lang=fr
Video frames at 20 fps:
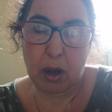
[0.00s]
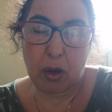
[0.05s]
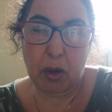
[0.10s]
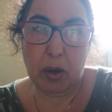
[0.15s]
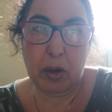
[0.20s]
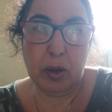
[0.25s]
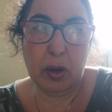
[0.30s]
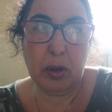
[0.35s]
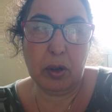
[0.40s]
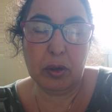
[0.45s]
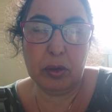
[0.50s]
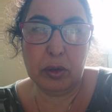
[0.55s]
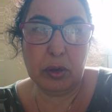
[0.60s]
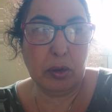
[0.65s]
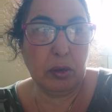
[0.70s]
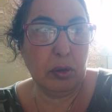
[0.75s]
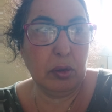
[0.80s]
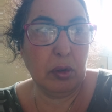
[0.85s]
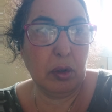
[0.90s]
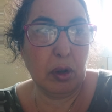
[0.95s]

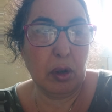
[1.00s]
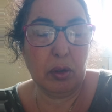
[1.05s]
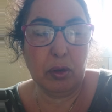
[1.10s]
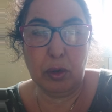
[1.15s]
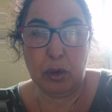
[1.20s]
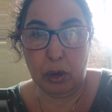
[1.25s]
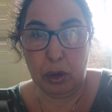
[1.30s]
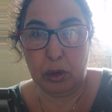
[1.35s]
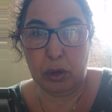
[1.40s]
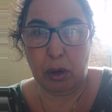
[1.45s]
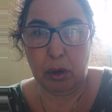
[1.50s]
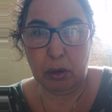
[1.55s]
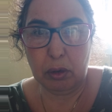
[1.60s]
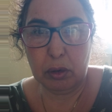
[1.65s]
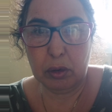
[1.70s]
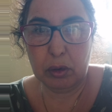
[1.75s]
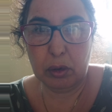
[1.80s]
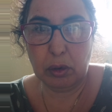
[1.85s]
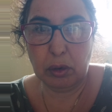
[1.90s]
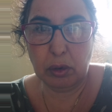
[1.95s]
en deux
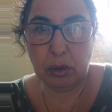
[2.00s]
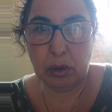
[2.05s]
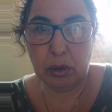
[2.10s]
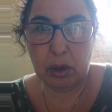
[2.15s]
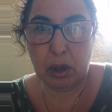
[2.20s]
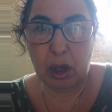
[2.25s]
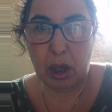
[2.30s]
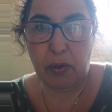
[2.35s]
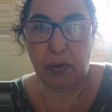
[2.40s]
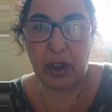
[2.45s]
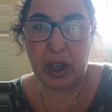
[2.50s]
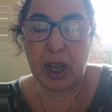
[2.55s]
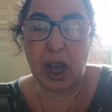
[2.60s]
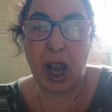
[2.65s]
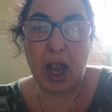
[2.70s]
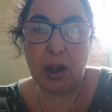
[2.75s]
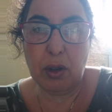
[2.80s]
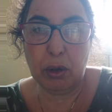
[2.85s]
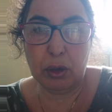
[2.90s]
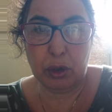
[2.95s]
ans
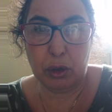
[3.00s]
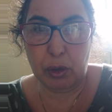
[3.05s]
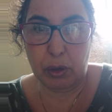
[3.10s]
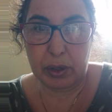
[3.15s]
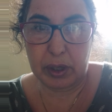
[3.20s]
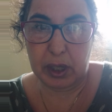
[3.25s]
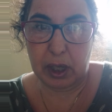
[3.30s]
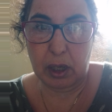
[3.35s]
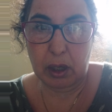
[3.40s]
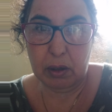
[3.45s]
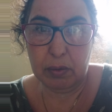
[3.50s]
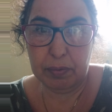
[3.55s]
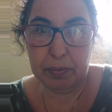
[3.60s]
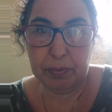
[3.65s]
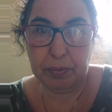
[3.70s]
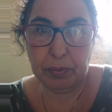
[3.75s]
avec un an de sursis.